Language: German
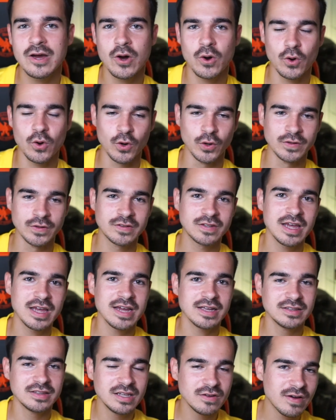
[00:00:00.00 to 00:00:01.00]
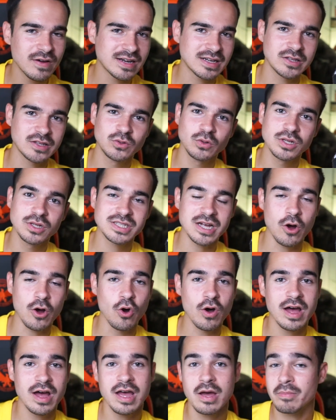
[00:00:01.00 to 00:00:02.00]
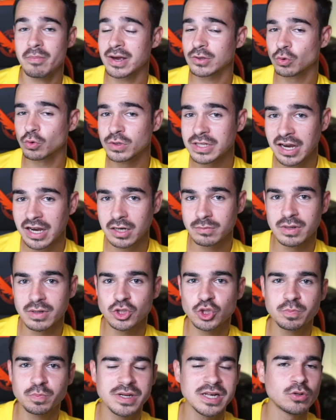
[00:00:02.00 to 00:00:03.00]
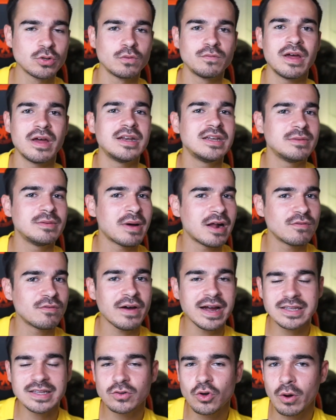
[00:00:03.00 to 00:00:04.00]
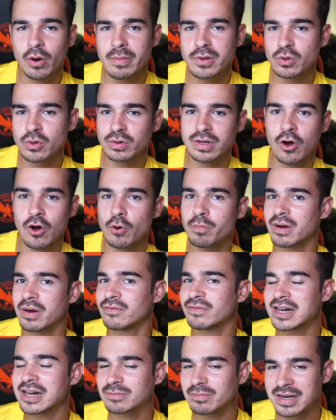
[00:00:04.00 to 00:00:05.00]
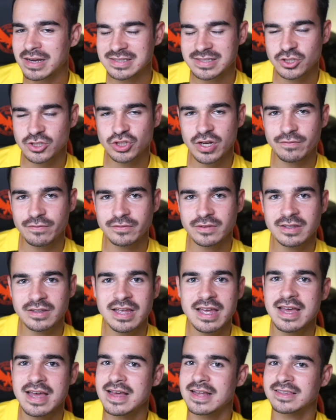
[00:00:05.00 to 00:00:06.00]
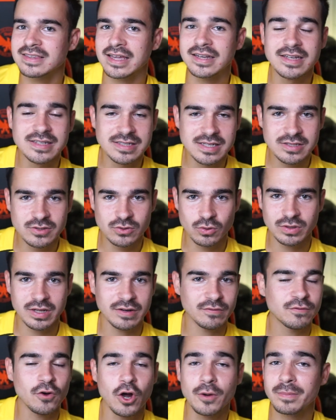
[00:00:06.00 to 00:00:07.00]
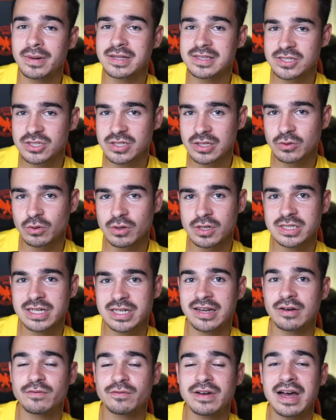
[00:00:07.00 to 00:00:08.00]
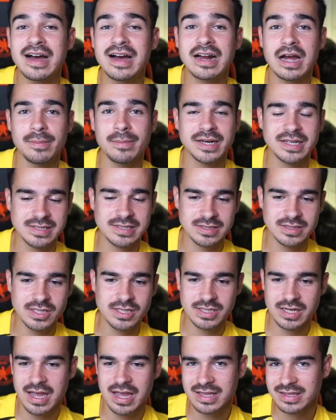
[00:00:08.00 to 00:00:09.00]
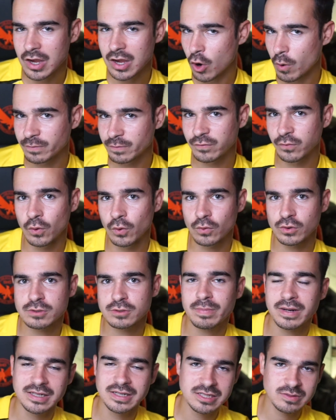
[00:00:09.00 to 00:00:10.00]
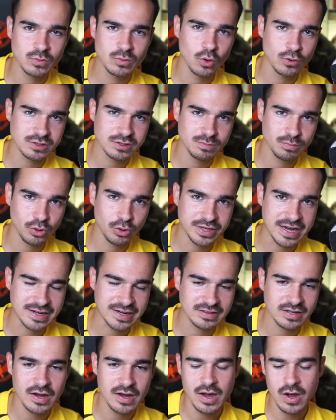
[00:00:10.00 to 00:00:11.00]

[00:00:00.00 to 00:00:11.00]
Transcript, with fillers: Und die werden natürlich auch bei Turnieren mitspielen. Und wenn die mal weit kommen oder auch bei Weltmeisterschaften, dann ist es so. Dann freut man sich natürlich, keine Frage, aber das ist nicht der Hauptfokus bei diesem großen Projekt.